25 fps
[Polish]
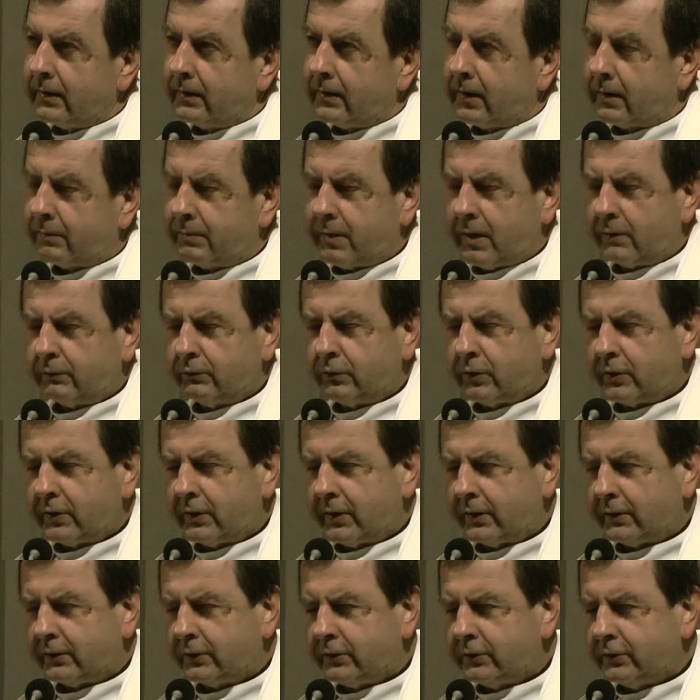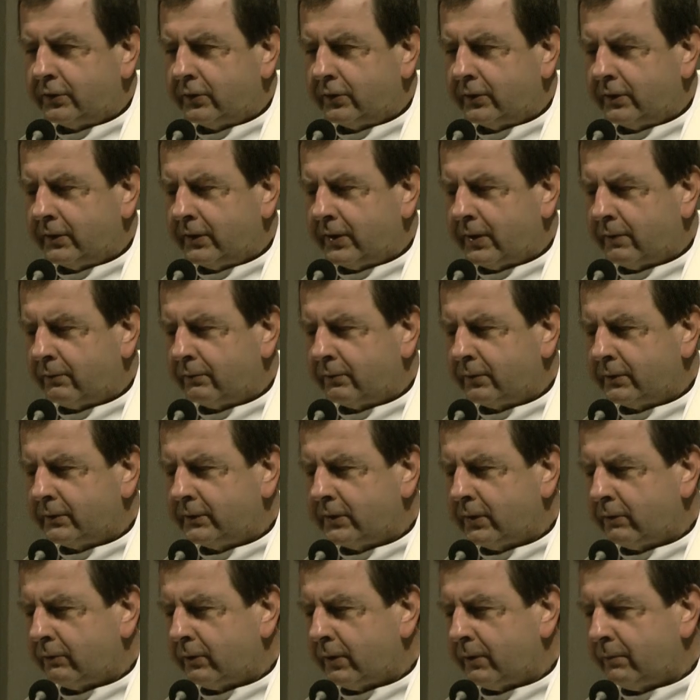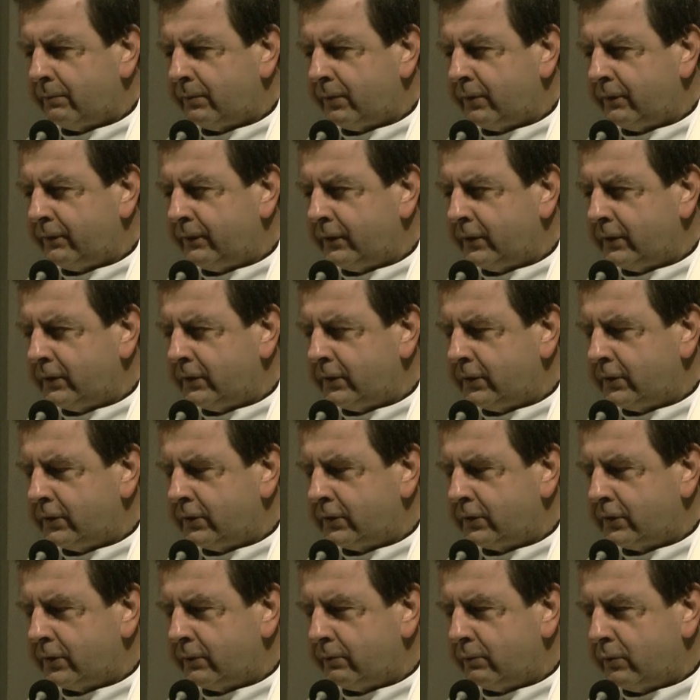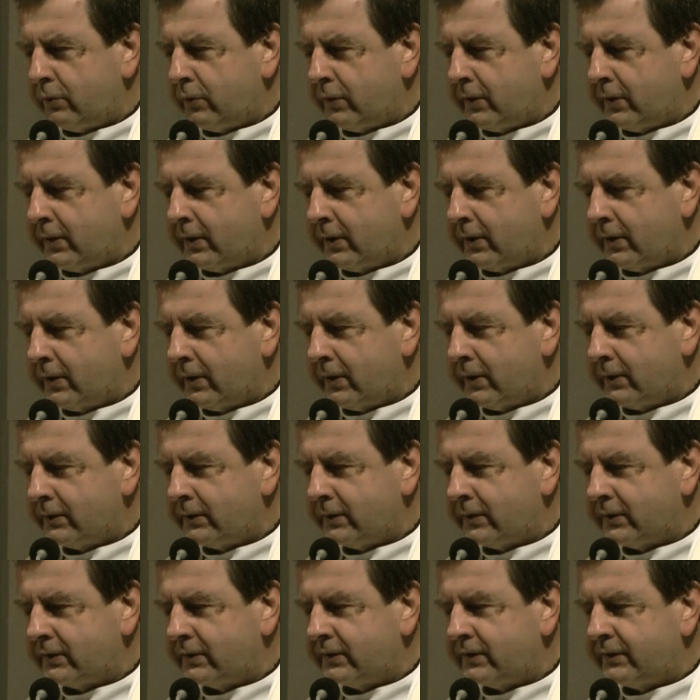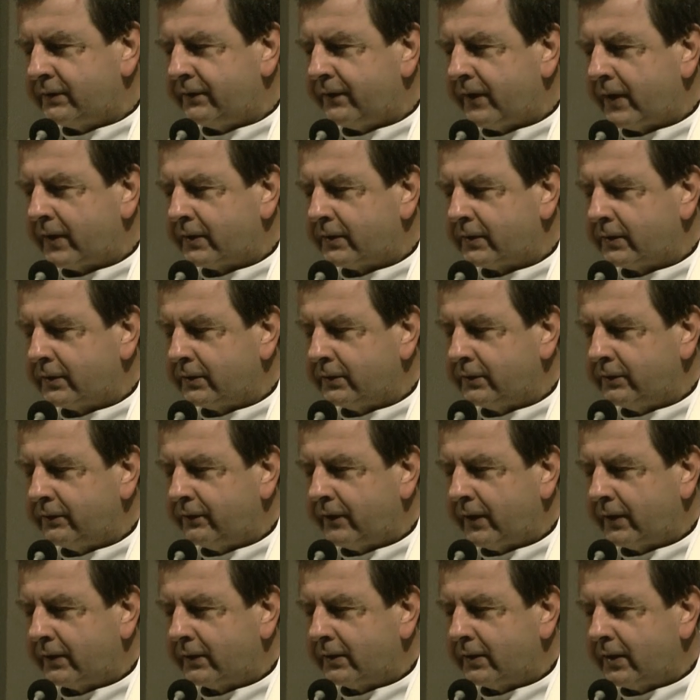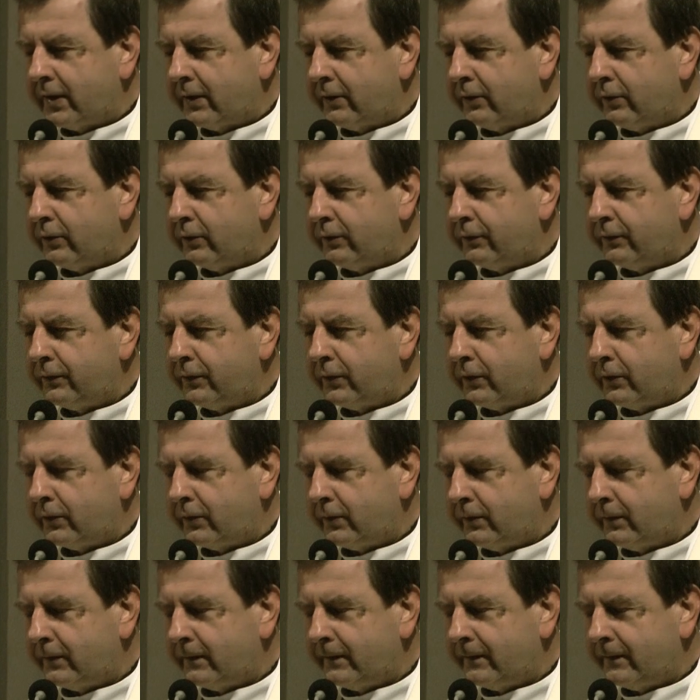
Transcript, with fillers: Jakby autor natchniony nam, chciał nam powiedzieć, że Bóg chce stwarzać świat na nowo,